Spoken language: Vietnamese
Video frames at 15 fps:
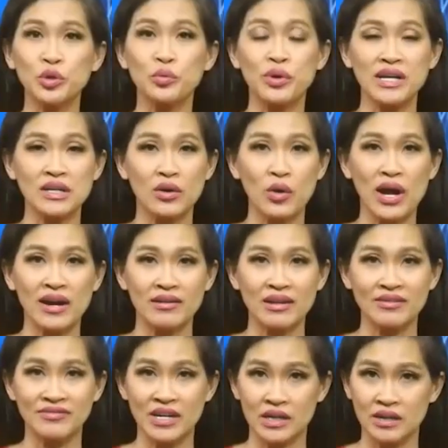quay qua
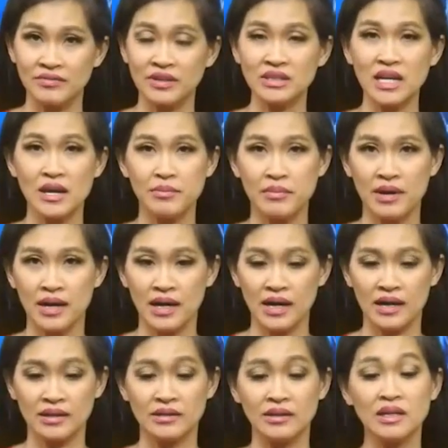về cái vấn đề
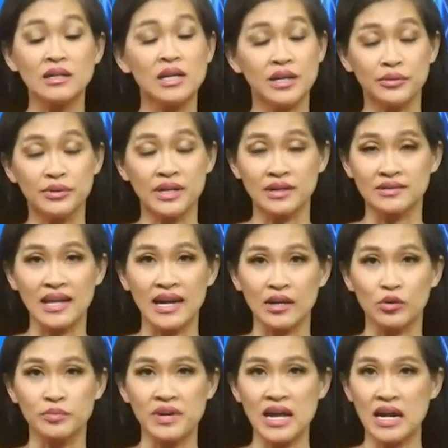mà nhiên liệu hiện tại
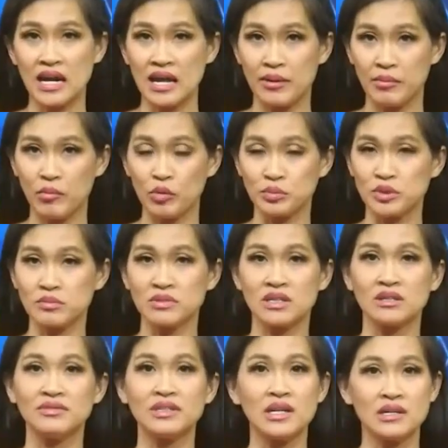cũng đang là một trong những
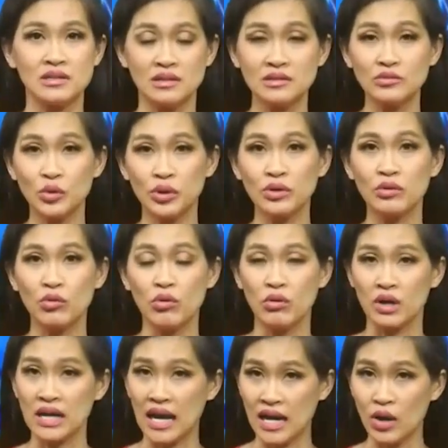cái vấn đề nhức nhối của
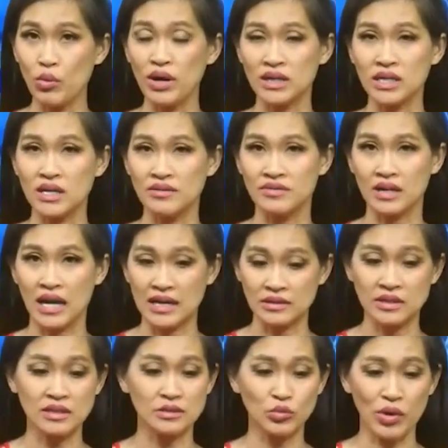cả Hoa Kỳ và cả
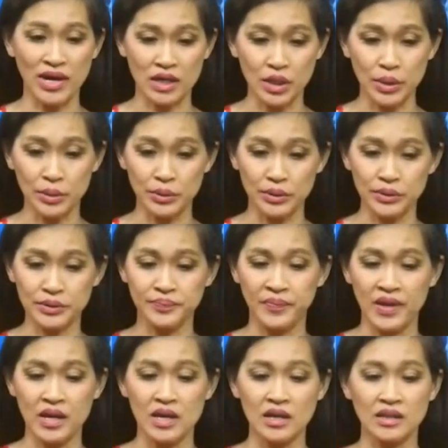trên toàn cầu luôn.
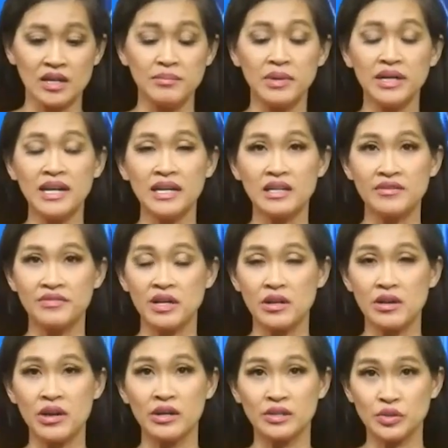Thì mới đây thì
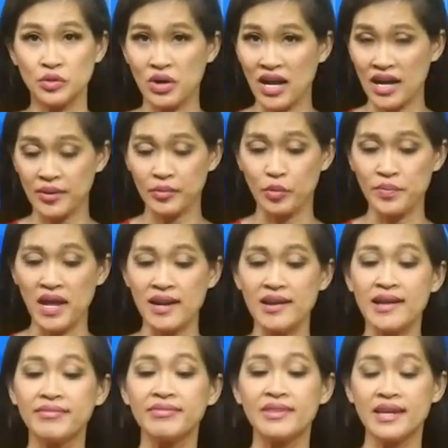Venezuela cũng đã
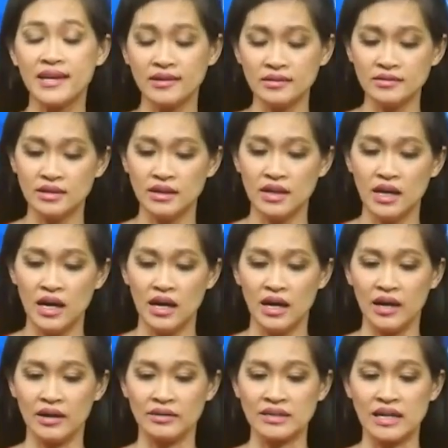lên tiếng
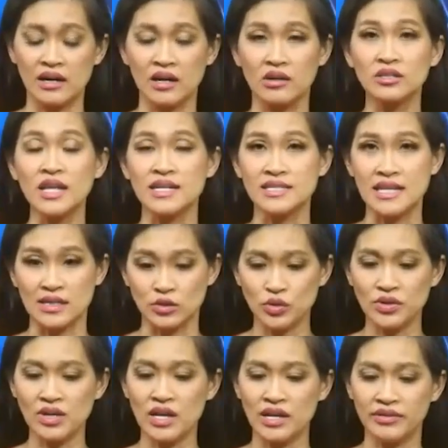rằng là có thể sản
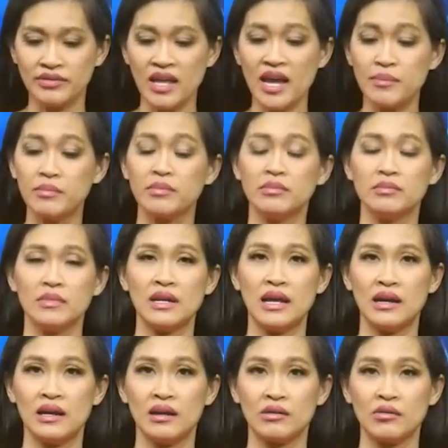xuất lên thêm
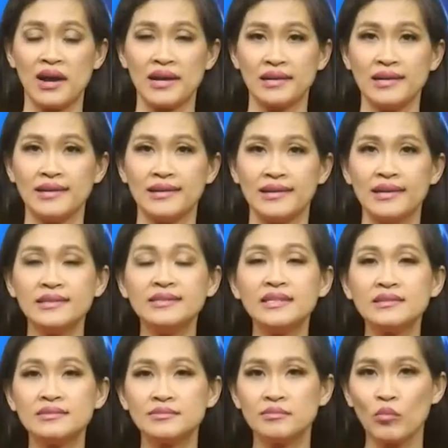là khoảng là ít
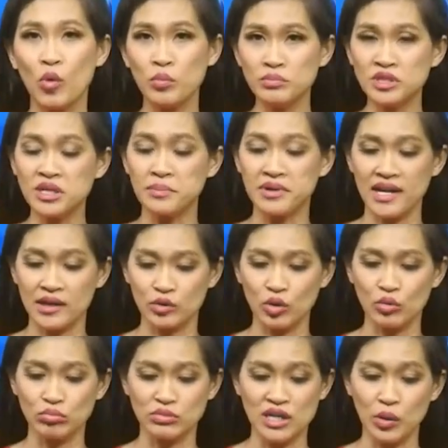nhất 400.000
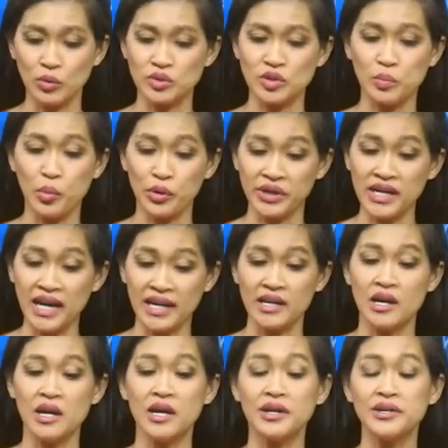thùng dầu cho mỗi ngày,
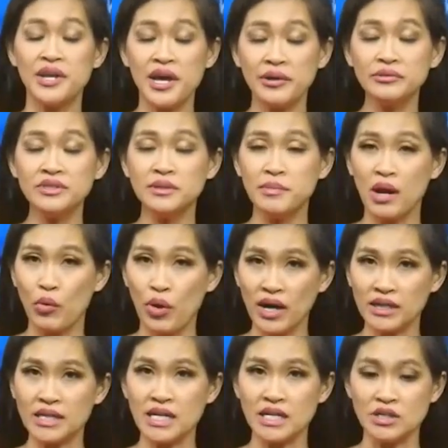nếu như mà Hoa
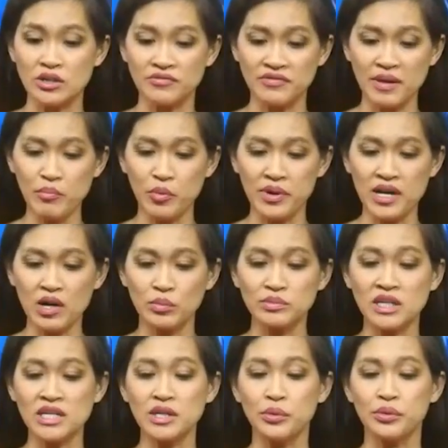Kỳ cho phép một cái công
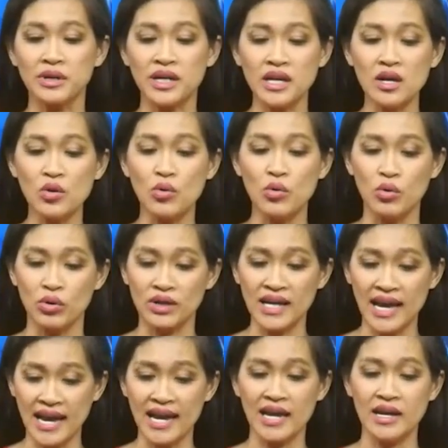ty dầu khí của
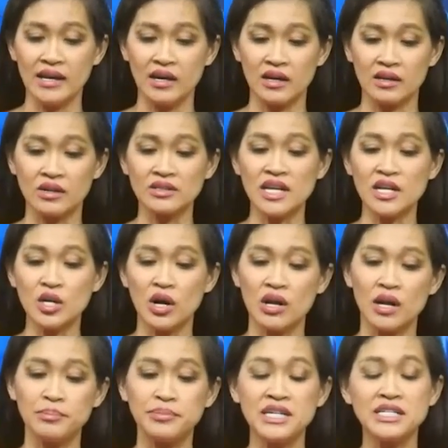Nga có tên gọi
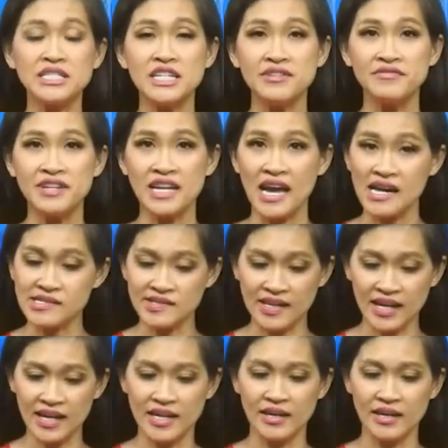là PDVSA